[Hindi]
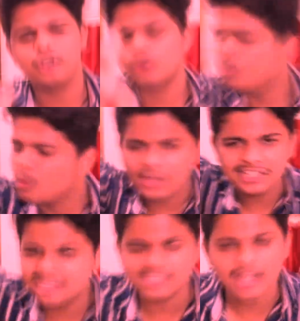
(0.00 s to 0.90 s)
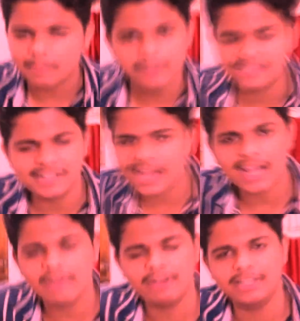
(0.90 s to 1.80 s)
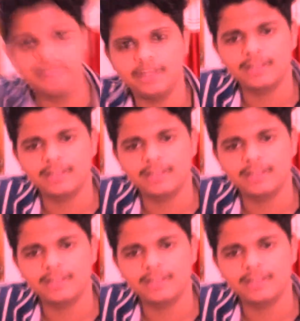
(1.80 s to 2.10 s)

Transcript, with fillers: तेरे को मुकेश के साथ रिप्लेस नहीं करने वाले थे